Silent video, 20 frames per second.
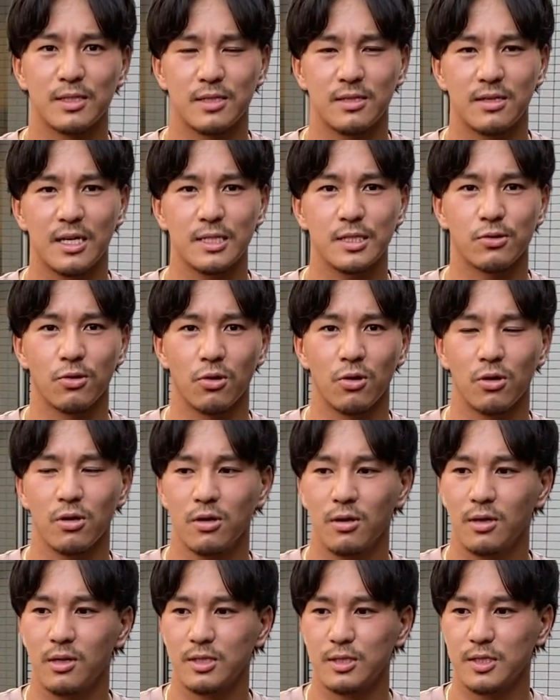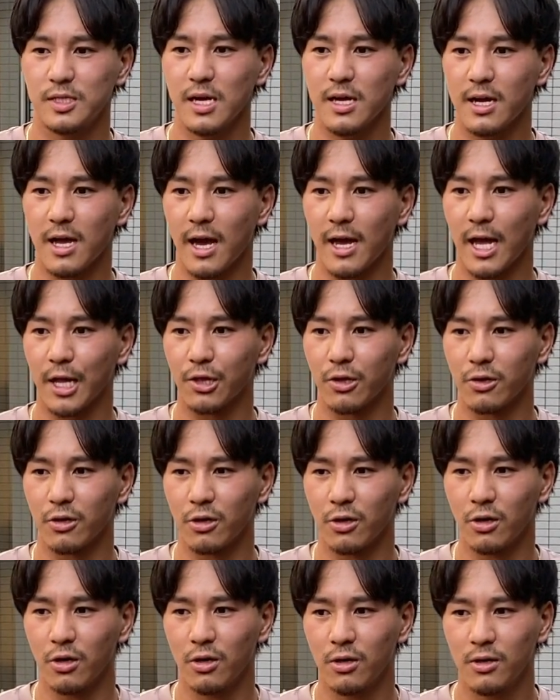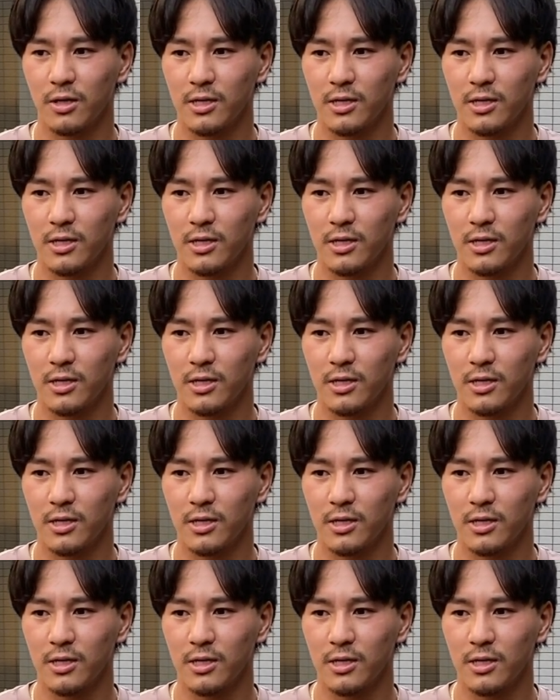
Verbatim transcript: まあ、ラスト、前回あの